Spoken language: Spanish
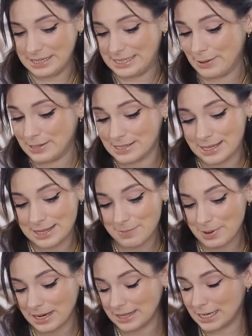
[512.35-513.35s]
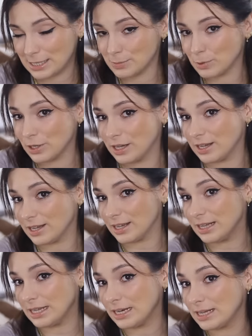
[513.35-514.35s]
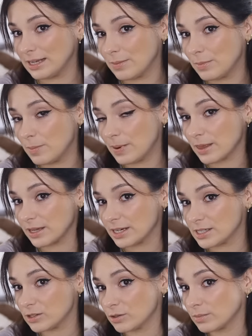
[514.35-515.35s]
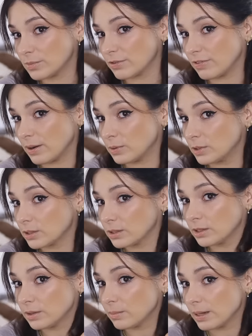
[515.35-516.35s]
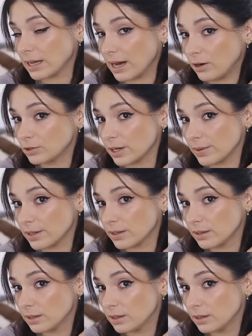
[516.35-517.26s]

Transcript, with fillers: me echa bastante para atrás porque quien tiene tiempo para hacer esto, por favor, venga, otra vez.